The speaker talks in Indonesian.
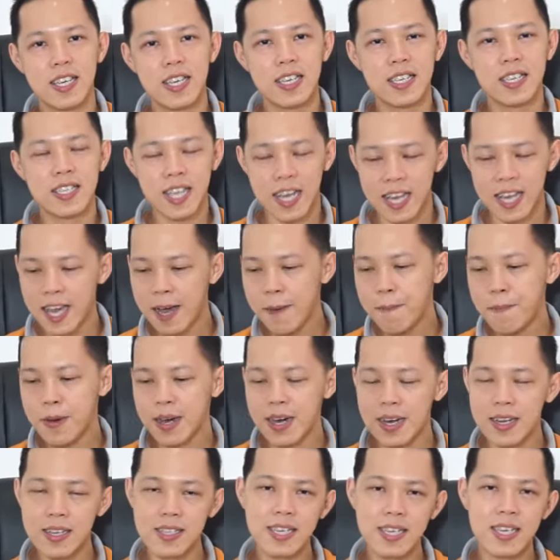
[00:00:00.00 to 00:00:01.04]
Saya
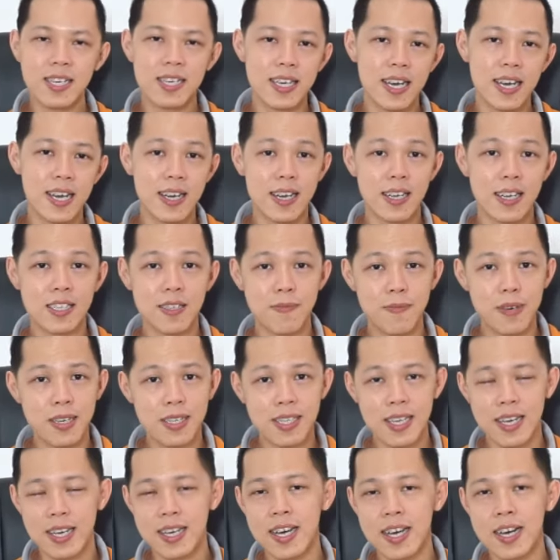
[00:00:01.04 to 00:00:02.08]
bekerja dengan customer
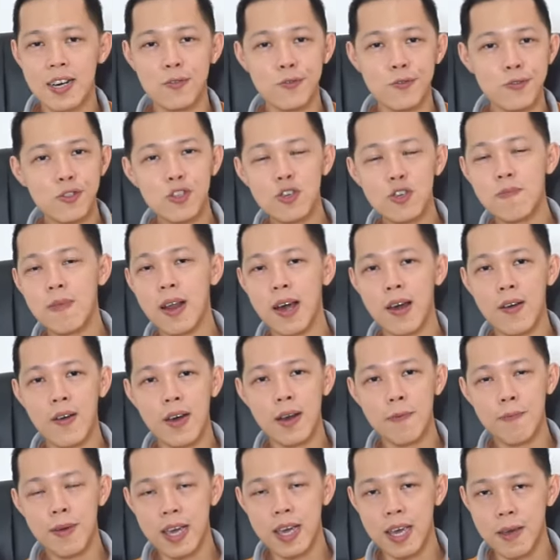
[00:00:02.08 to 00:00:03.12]
saya untuk
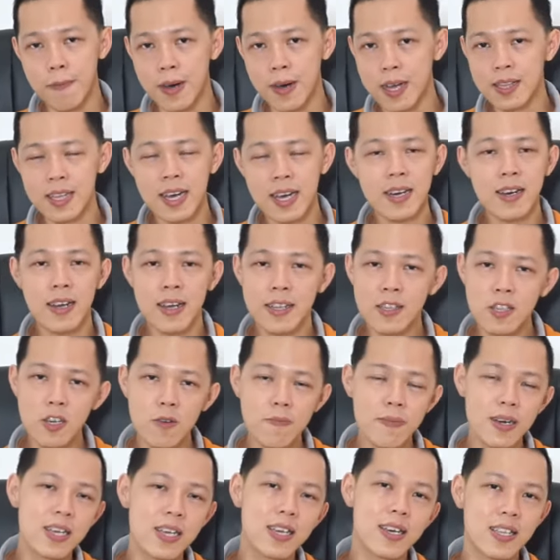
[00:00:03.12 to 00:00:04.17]
melakukan penghematan atau
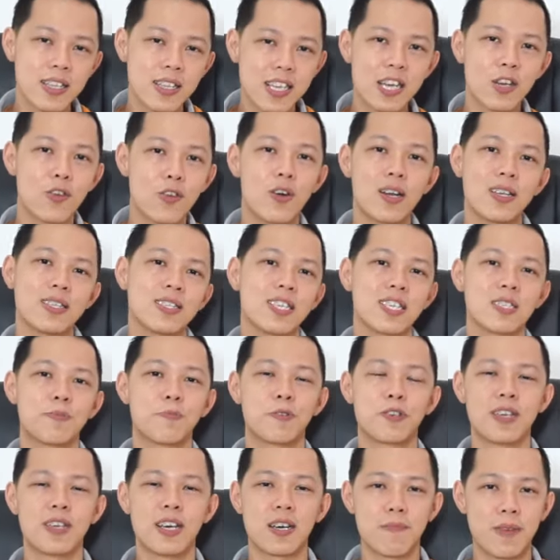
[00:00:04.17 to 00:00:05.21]
meningkatkan kualitas
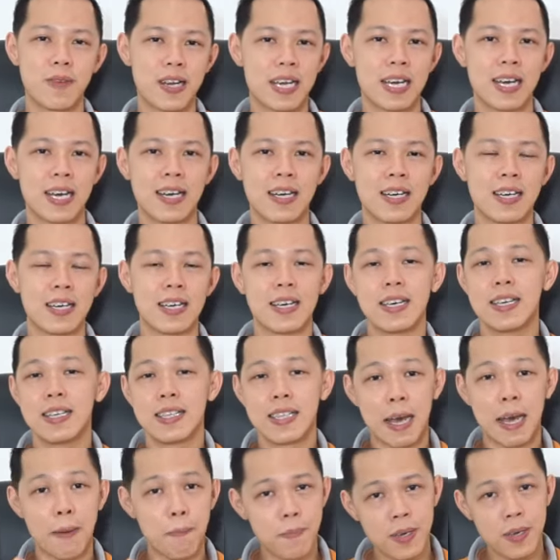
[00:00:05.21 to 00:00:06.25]
produk mereka.
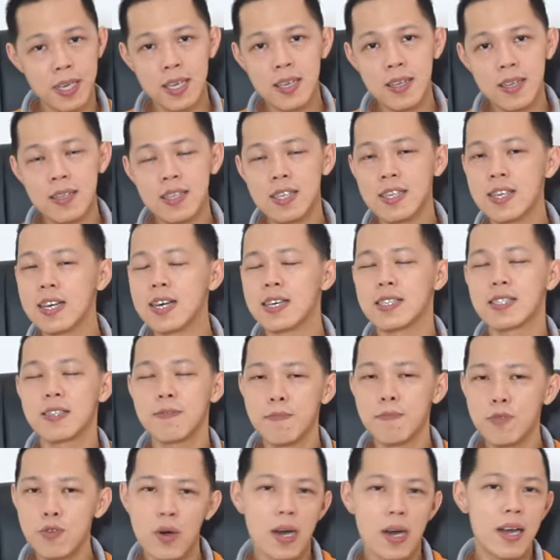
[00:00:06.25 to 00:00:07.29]
Tapi tidak
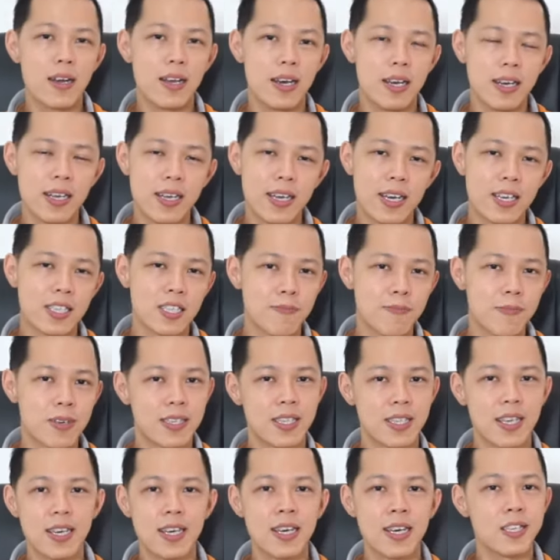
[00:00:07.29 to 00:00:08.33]
semua dari customer
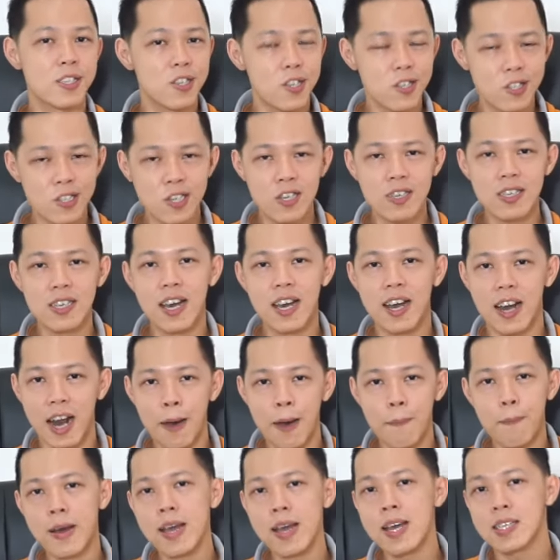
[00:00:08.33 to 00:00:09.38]
saya cocok dengan
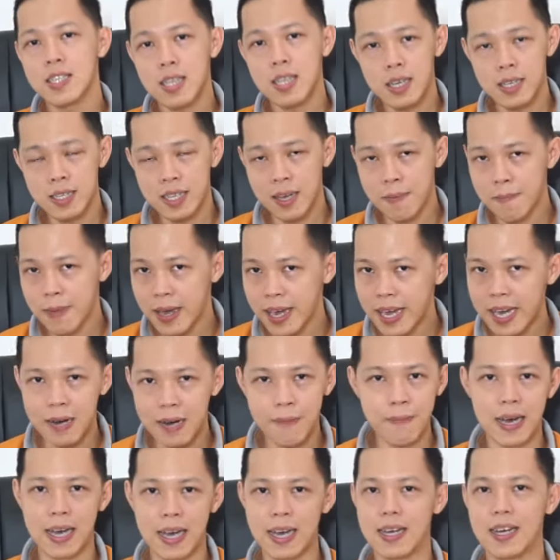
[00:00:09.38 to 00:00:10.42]
apa yang saya sampaikan,
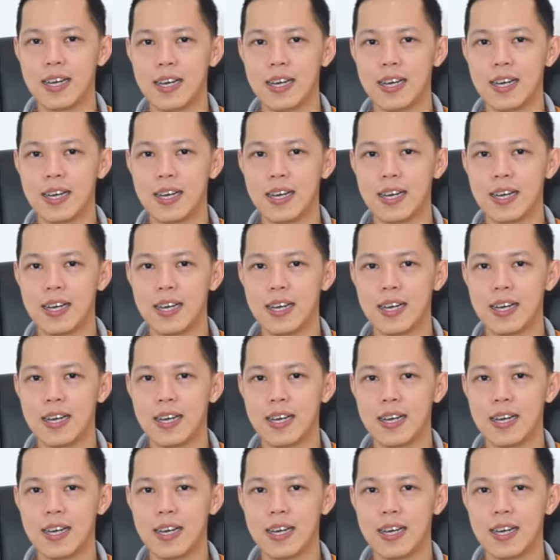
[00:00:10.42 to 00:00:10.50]
Pak.